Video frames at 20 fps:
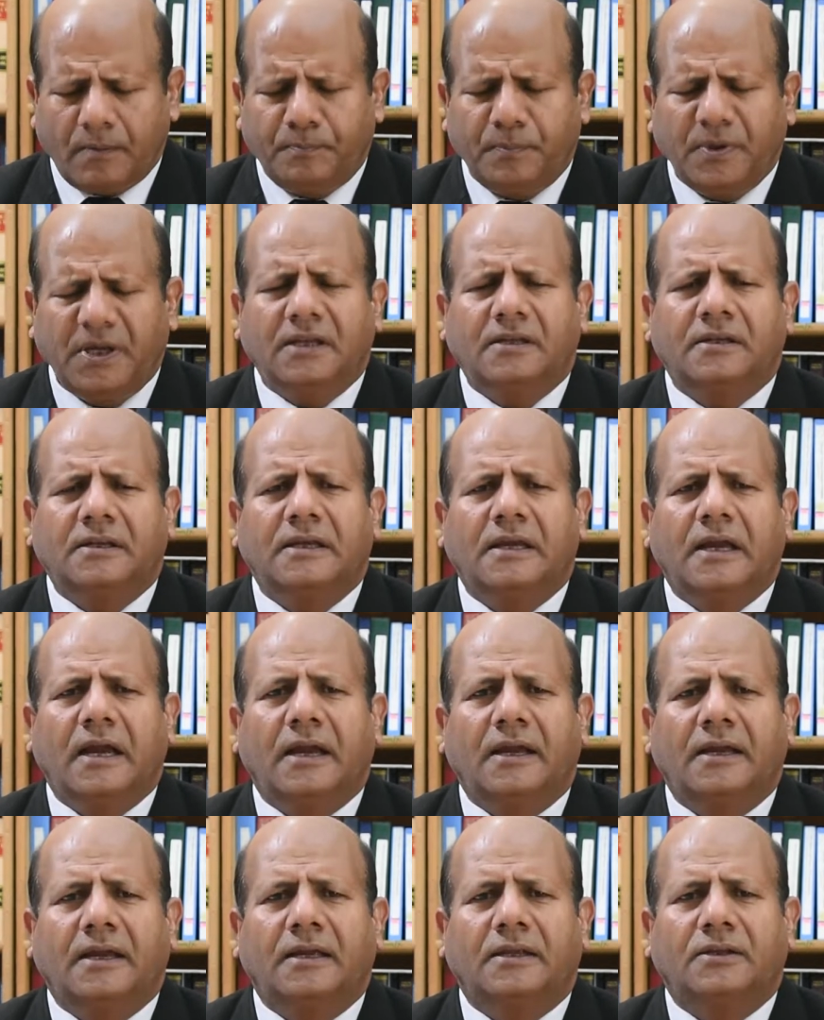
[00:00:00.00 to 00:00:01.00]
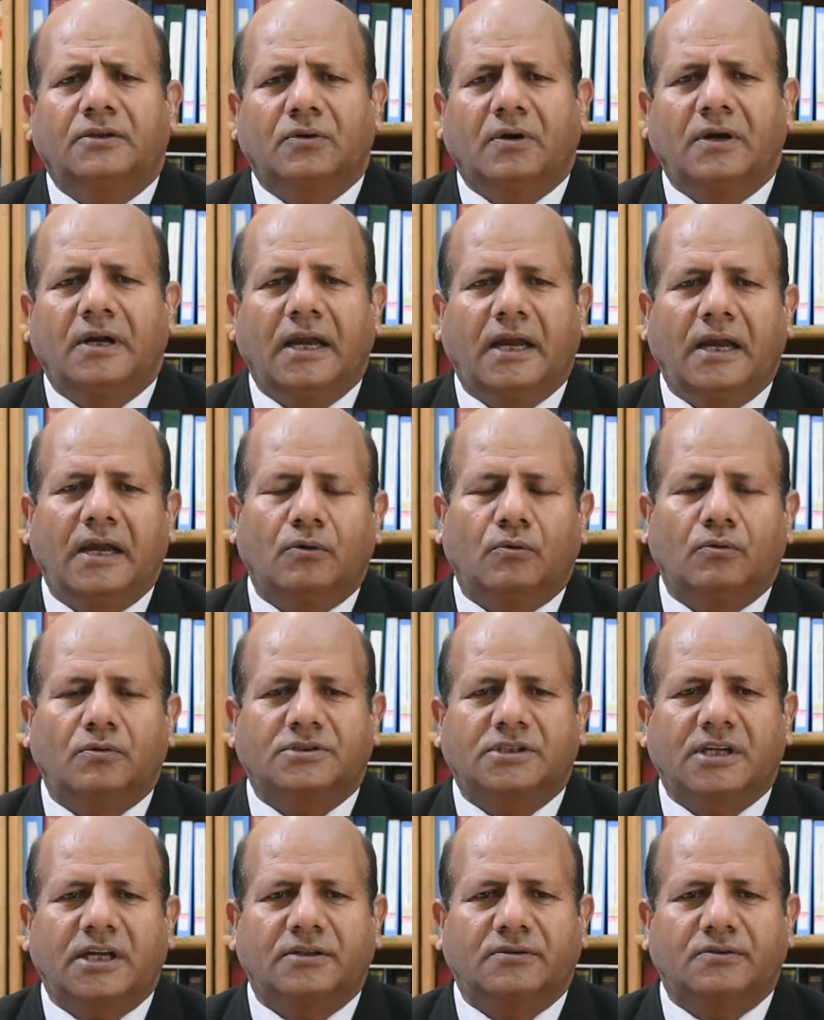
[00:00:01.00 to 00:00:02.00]
पीटीआई जो हैं
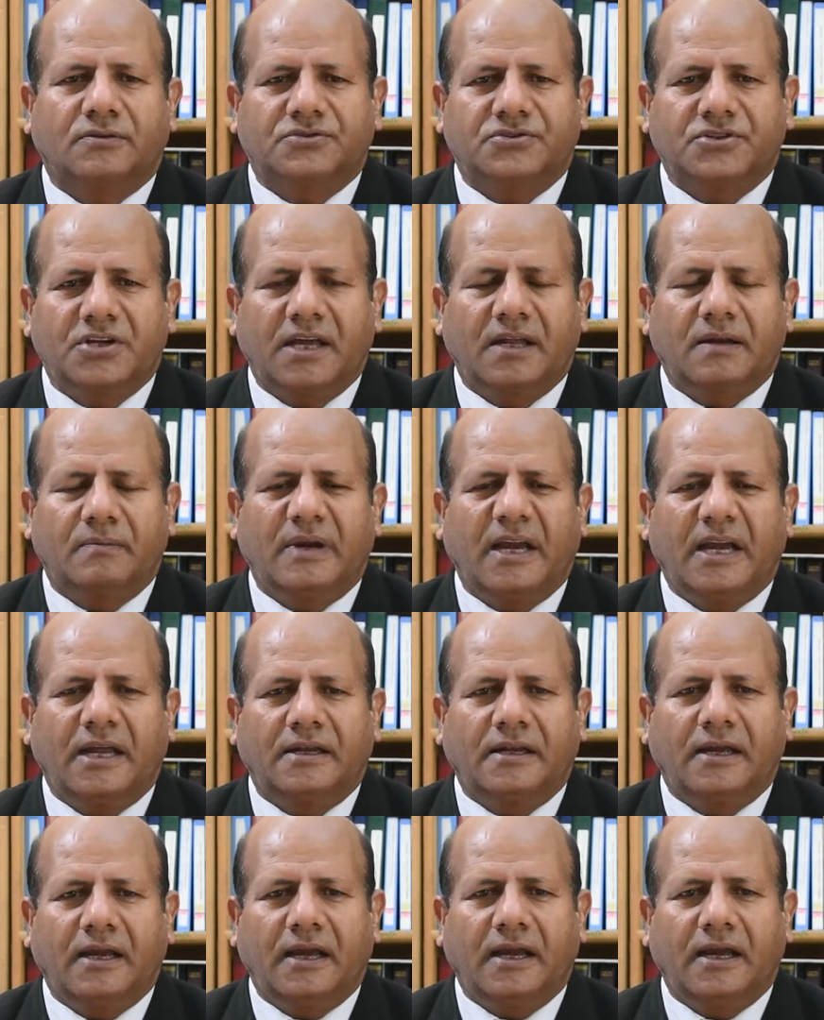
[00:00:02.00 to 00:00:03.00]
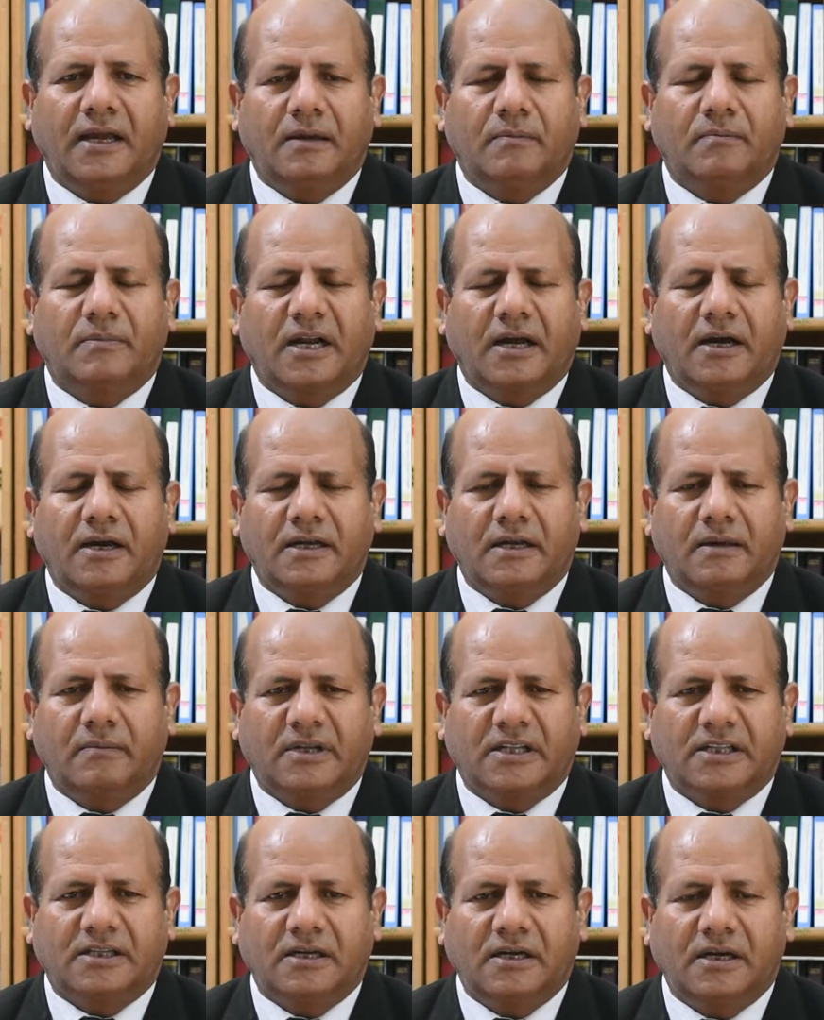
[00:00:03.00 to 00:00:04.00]
उसके जो चेयरमैन हैं इमरान
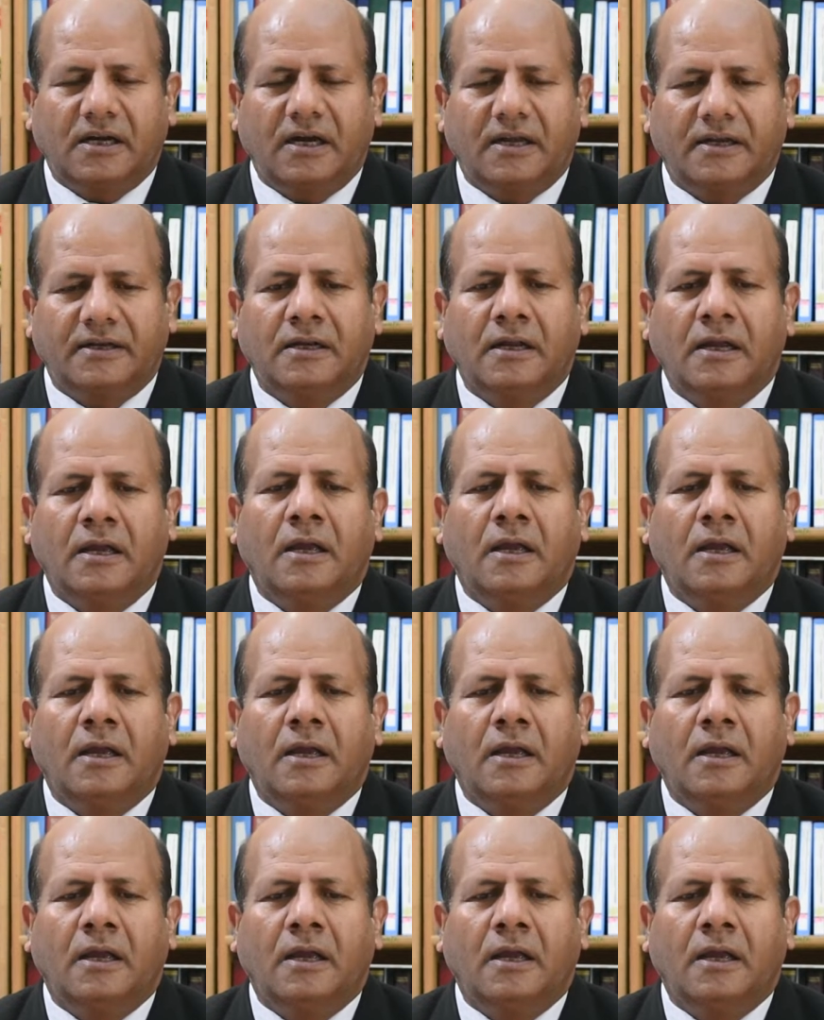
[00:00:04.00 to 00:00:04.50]
अहमद ख़ान